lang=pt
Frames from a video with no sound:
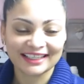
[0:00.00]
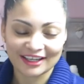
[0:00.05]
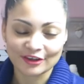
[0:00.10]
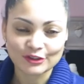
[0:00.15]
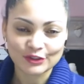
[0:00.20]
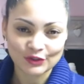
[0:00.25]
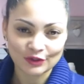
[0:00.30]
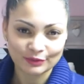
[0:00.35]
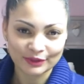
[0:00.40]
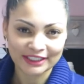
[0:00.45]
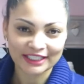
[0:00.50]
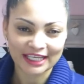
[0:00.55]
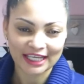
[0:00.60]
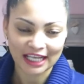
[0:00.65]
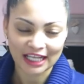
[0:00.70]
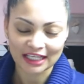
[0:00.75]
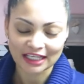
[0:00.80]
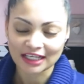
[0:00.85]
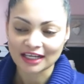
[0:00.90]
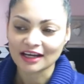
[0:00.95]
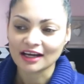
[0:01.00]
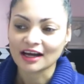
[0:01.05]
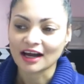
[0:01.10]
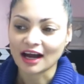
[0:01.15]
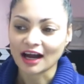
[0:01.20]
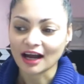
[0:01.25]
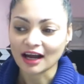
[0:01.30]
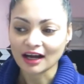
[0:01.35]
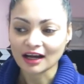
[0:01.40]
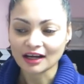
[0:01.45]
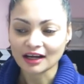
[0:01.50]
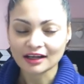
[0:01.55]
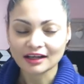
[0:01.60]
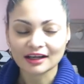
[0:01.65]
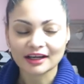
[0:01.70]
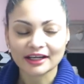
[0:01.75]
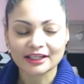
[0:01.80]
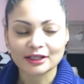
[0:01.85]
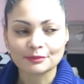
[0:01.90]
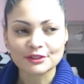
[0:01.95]
Eu sou a mãe dela. Ah,
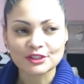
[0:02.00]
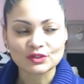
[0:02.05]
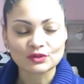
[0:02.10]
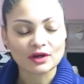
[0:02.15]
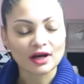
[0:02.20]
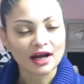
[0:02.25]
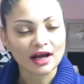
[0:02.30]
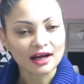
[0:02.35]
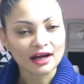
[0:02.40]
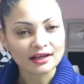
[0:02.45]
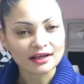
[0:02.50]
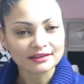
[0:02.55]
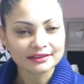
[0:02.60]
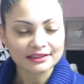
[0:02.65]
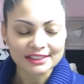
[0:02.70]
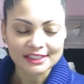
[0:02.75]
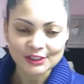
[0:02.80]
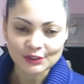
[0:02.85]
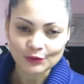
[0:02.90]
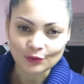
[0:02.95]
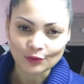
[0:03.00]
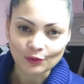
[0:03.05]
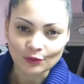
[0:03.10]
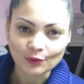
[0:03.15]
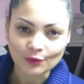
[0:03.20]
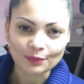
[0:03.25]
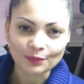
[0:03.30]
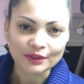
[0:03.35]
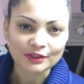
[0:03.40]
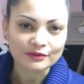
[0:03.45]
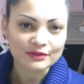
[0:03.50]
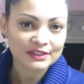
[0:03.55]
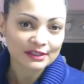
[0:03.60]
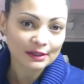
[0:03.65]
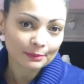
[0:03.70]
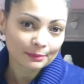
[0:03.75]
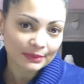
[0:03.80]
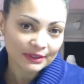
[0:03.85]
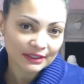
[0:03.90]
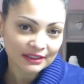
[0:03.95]
aí a pessoa, ah, desculpa, não
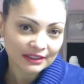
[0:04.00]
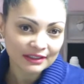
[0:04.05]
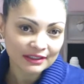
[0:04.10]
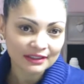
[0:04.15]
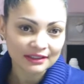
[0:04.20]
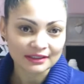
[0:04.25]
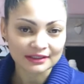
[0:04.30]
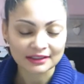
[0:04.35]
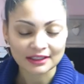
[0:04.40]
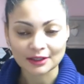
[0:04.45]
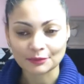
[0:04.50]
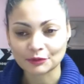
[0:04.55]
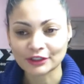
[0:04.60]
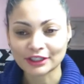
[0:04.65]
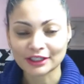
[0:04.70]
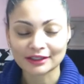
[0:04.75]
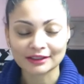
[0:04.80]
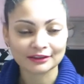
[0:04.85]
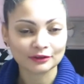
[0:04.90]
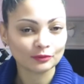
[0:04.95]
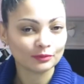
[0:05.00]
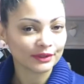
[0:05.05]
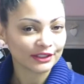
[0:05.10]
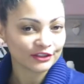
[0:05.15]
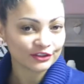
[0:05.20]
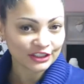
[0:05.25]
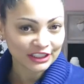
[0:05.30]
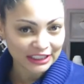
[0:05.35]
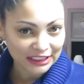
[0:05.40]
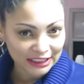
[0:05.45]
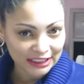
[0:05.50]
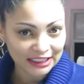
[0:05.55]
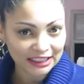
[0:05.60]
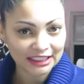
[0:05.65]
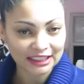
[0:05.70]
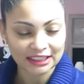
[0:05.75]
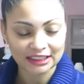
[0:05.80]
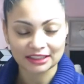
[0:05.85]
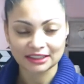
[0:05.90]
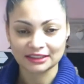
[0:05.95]
sabia, né? Porque ela é tão
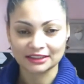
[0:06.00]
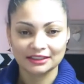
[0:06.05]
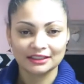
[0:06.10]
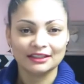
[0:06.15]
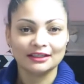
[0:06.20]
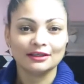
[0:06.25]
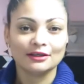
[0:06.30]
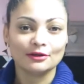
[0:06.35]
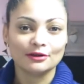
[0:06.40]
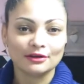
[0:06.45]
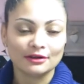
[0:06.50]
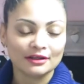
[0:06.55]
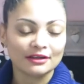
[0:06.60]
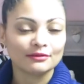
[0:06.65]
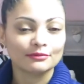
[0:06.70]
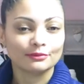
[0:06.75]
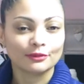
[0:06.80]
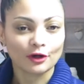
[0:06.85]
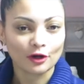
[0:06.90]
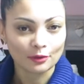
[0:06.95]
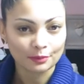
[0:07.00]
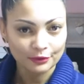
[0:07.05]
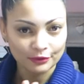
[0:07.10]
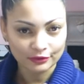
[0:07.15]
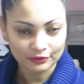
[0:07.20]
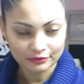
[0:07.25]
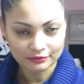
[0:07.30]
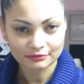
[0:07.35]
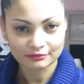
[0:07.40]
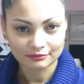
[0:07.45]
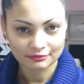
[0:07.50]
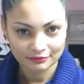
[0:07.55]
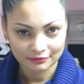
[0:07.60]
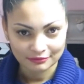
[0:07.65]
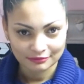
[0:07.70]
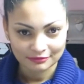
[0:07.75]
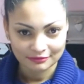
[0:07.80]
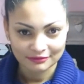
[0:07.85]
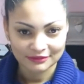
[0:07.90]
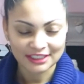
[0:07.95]
branquinha. Próprio
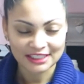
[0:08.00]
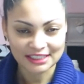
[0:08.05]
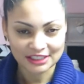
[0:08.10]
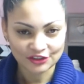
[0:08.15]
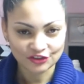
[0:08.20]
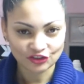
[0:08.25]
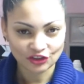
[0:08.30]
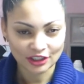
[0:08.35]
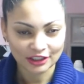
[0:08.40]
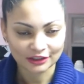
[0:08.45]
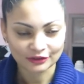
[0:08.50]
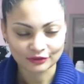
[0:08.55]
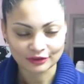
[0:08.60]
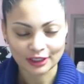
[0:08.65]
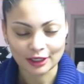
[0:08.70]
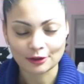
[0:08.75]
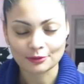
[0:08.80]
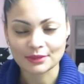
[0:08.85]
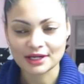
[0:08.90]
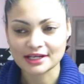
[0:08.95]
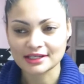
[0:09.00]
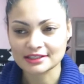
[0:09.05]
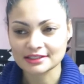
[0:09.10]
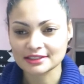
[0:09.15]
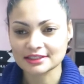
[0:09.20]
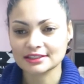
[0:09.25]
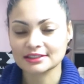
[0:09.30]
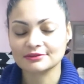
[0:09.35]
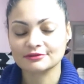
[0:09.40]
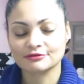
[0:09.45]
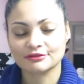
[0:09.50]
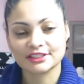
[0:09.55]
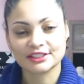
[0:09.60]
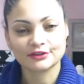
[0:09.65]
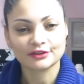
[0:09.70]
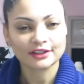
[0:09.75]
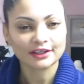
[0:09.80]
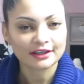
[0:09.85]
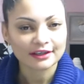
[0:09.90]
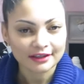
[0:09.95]
desse jeito, né? Mas fazer
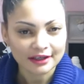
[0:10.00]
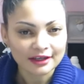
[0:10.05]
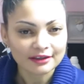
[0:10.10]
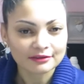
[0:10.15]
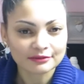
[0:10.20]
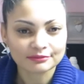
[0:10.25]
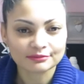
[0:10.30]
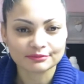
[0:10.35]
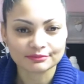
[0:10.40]
o que, né?